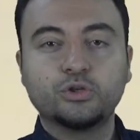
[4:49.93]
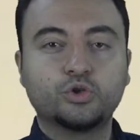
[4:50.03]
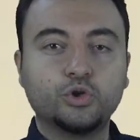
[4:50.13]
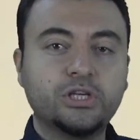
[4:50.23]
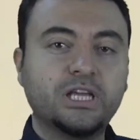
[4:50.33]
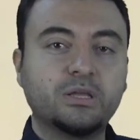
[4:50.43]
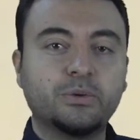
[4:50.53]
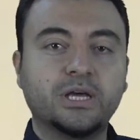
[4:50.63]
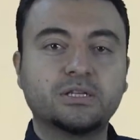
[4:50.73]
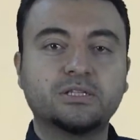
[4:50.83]
Çocuk
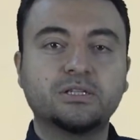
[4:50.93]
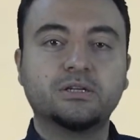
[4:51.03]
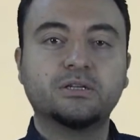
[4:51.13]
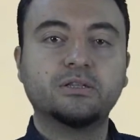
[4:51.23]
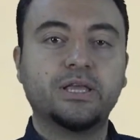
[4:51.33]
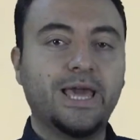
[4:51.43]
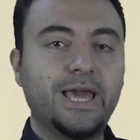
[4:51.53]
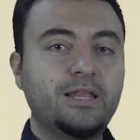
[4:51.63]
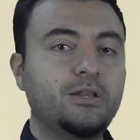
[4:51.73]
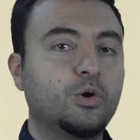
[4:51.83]
edebiyatçılarının
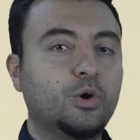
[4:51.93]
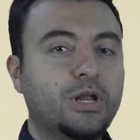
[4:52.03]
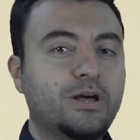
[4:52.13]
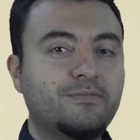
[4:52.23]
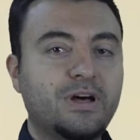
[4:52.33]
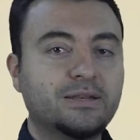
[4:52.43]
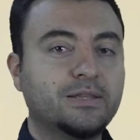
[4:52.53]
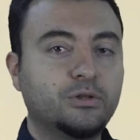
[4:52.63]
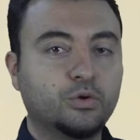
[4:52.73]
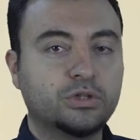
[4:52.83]
en önem
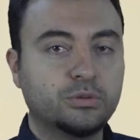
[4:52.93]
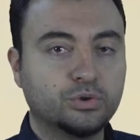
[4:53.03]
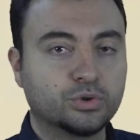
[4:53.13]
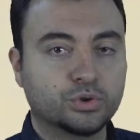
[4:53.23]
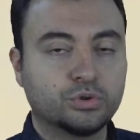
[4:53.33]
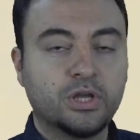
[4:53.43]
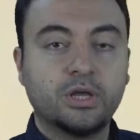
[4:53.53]
verdiği nokta budur.